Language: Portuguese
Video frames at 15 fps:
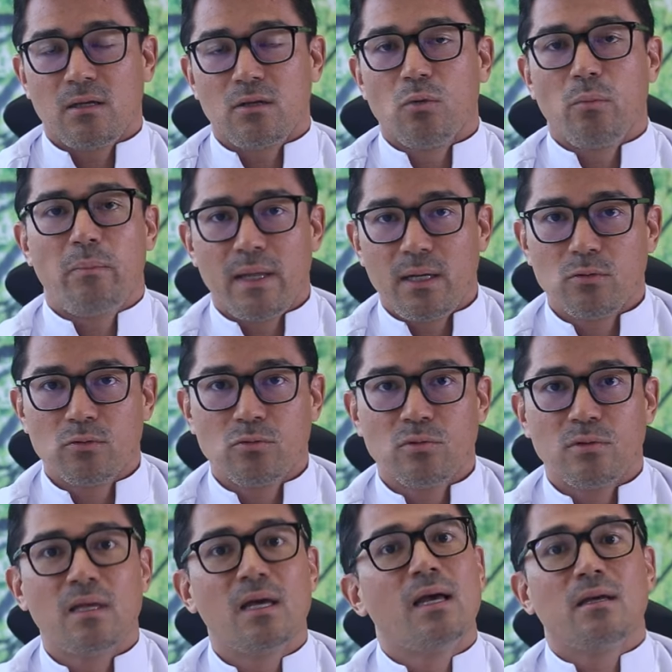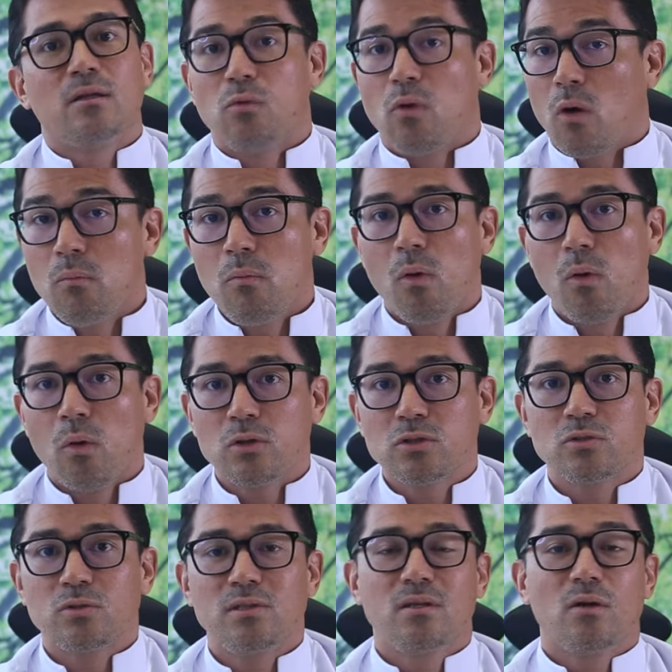no período do
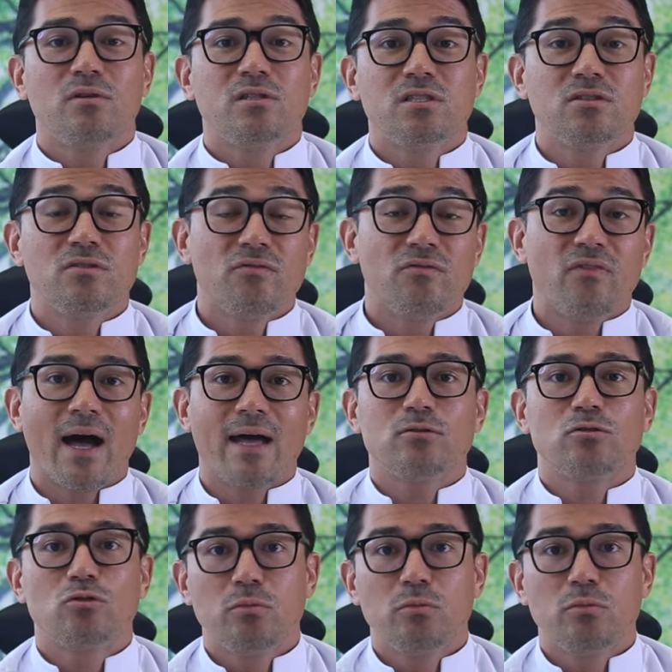almoço. Então existe vários